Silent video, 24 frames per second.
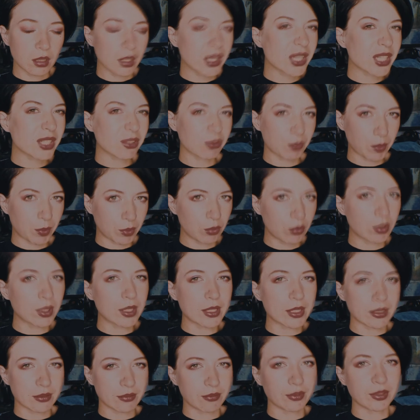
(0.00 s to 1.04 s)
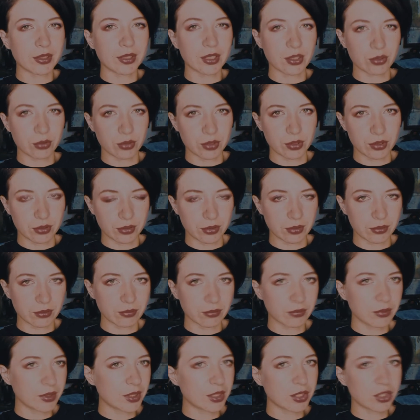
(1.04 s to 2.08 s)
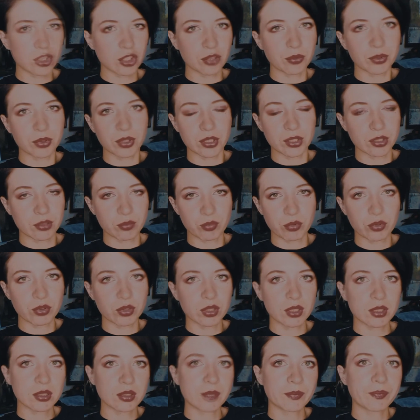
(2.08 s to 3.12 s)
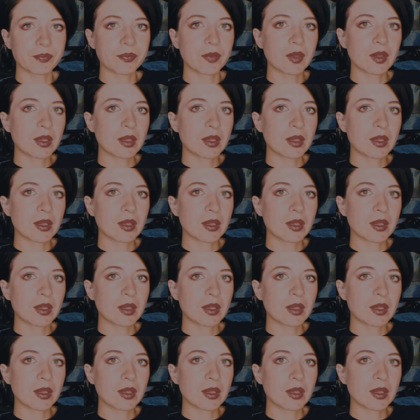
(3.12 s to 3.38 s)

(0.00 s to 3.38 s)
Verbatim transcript: Если вы погуглите, вы найдете. Вы ни с чем это не спутаете.